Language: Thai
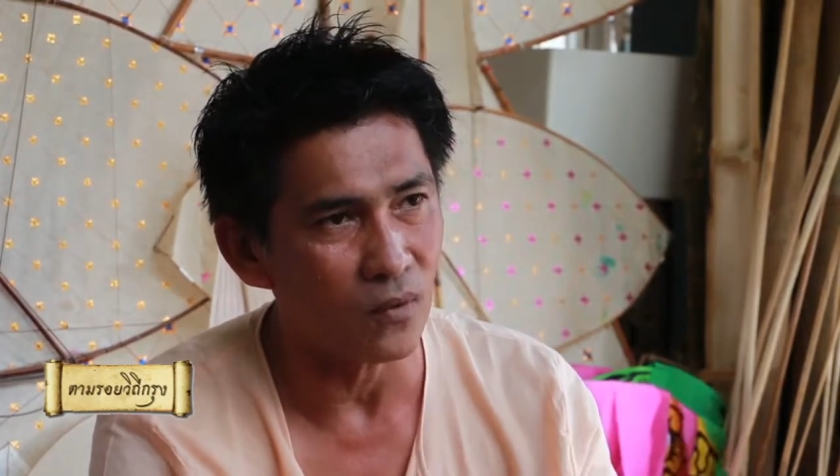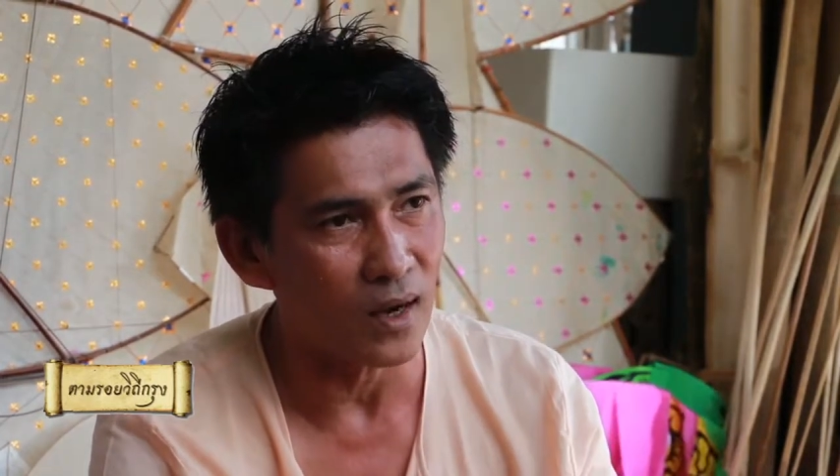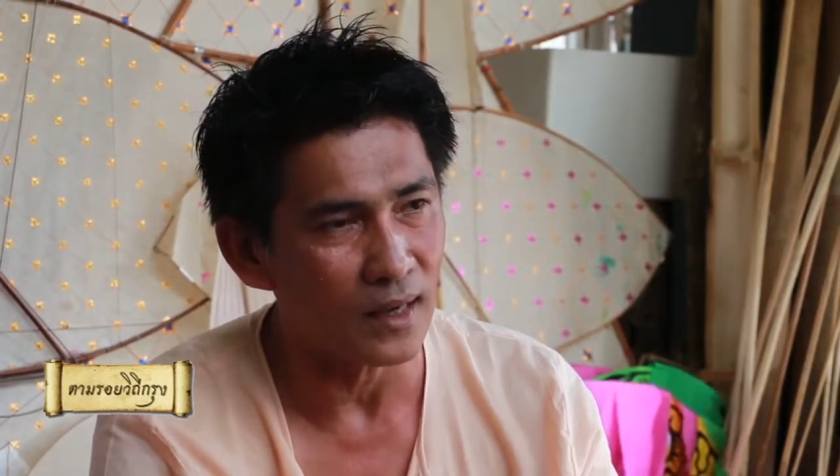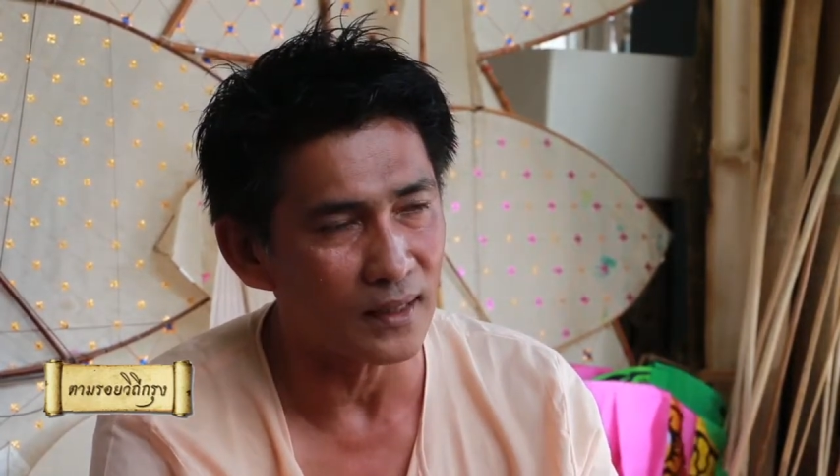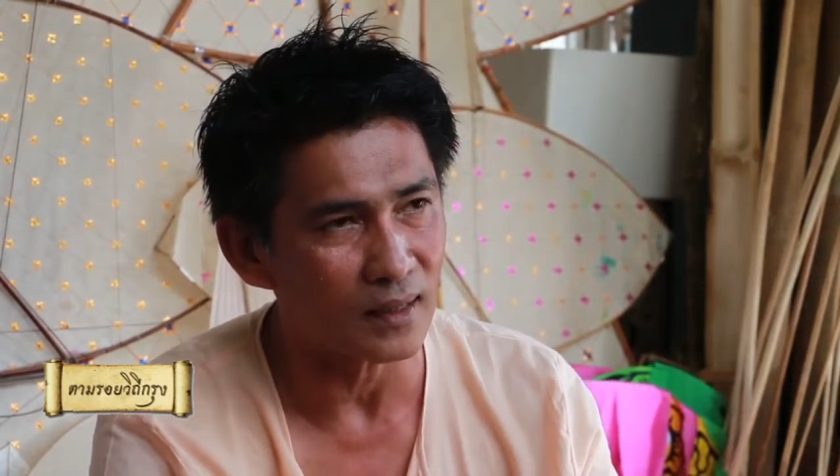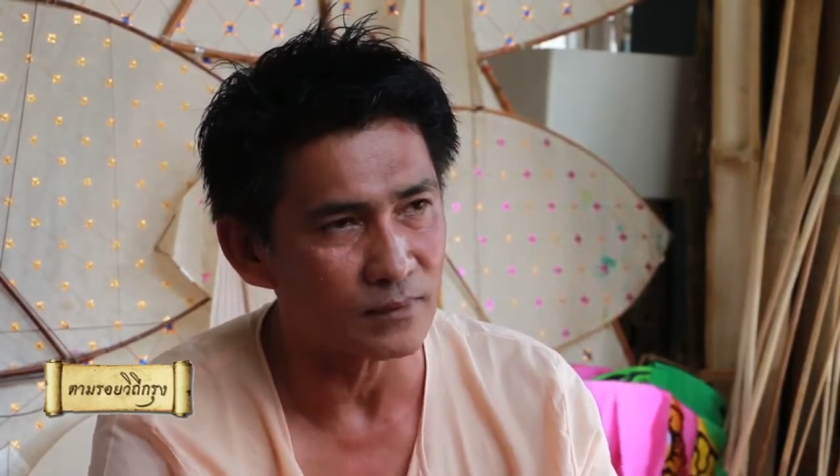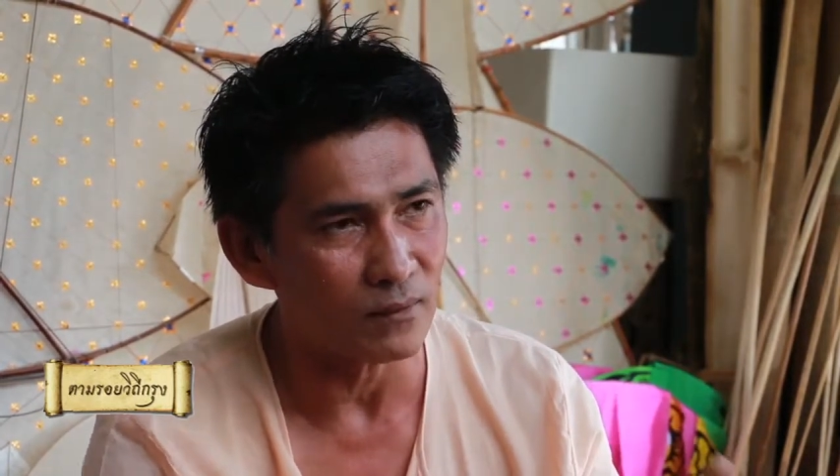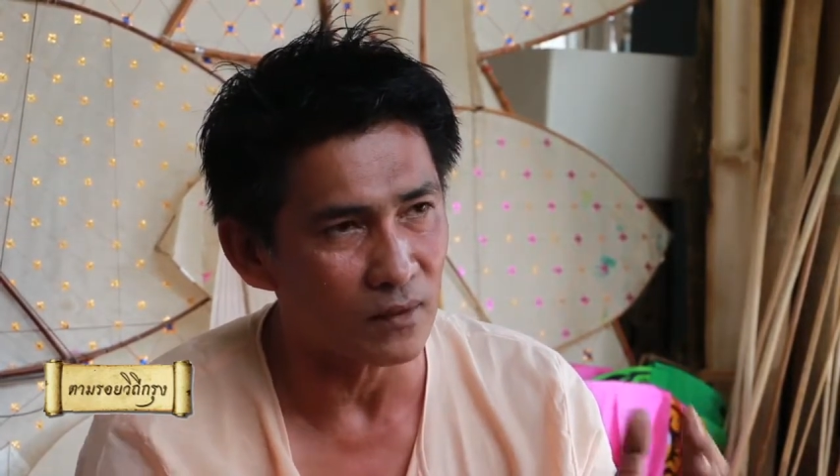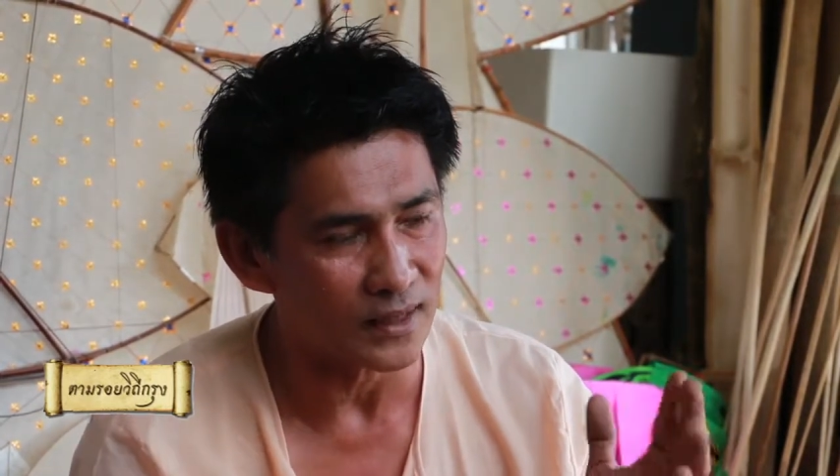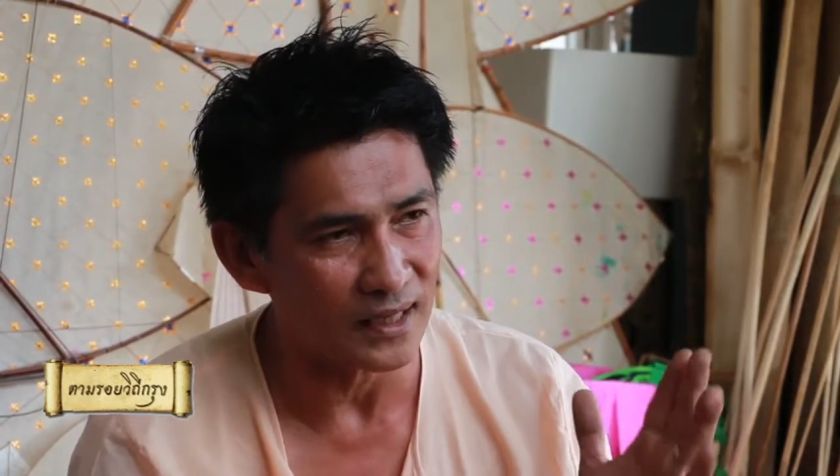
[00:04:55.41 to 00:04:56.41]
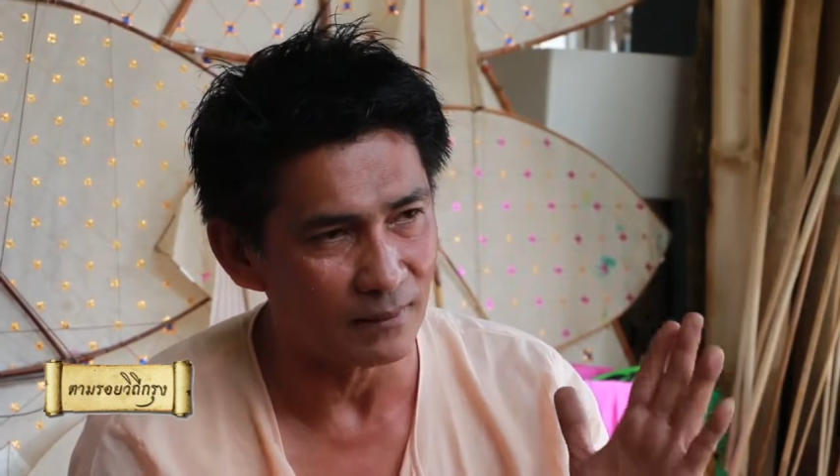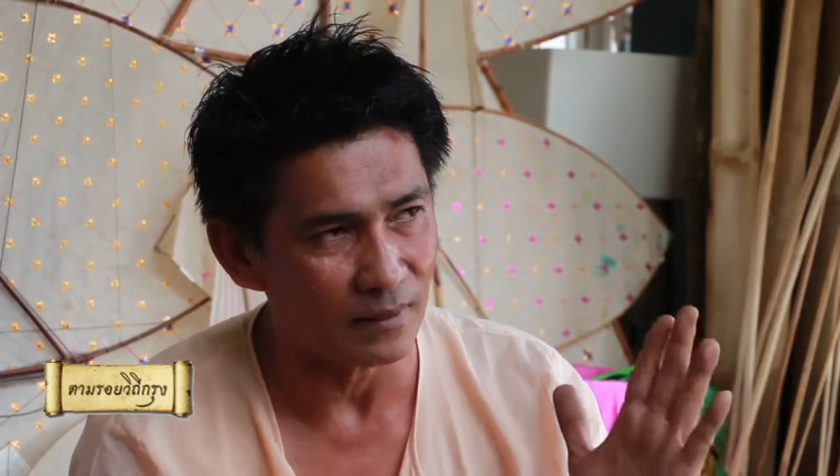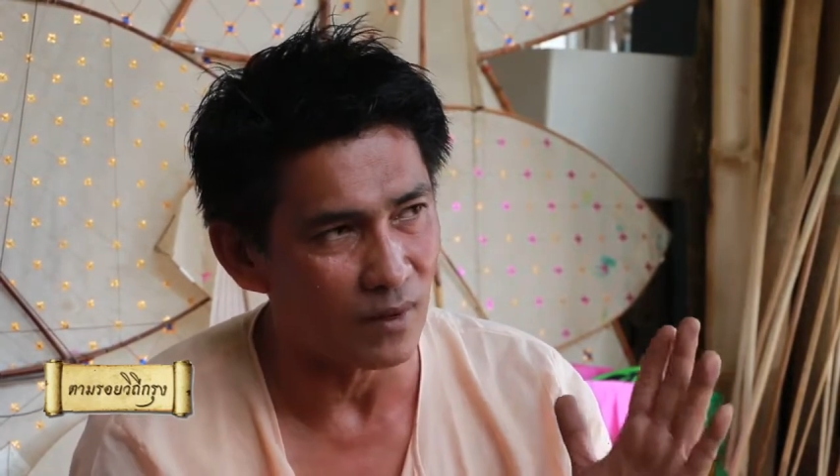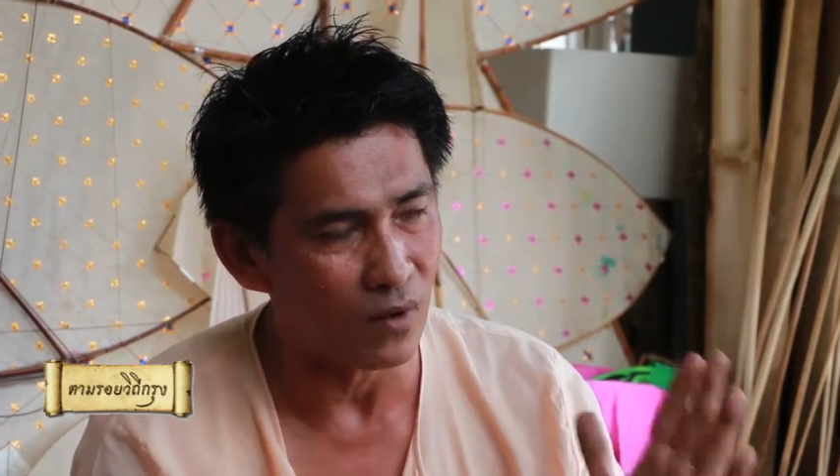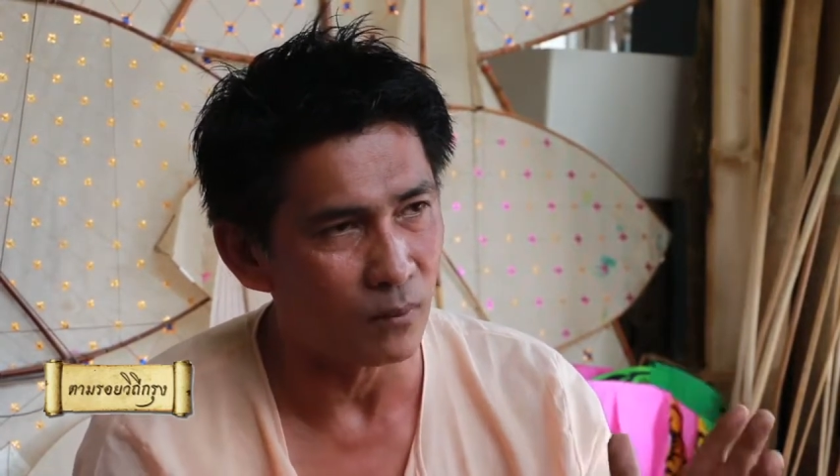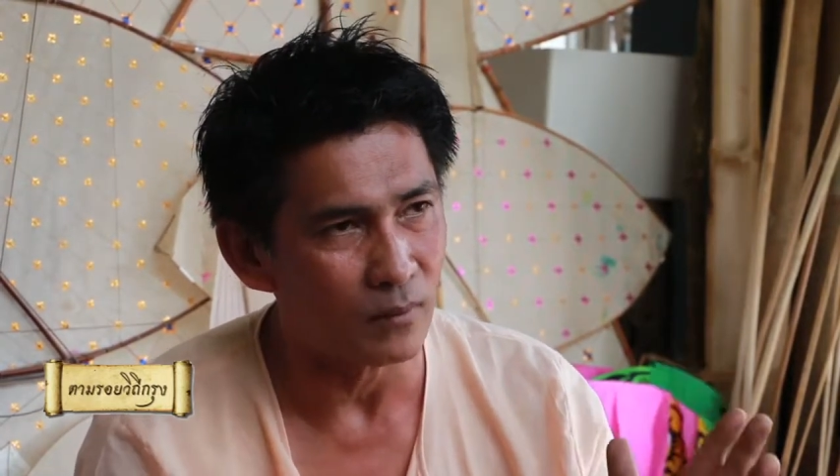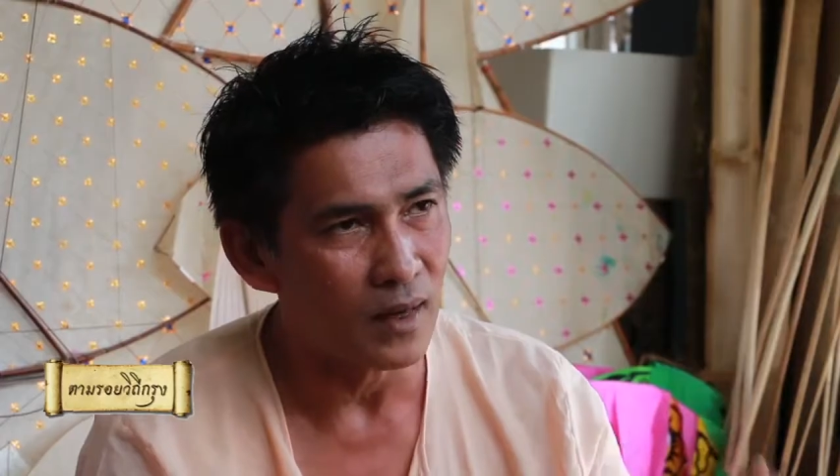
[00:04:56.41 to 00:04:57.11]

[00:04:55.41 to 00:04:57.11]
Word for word: วนะครับ แต่ว่าวไทยเนี่ยเป็นว่าว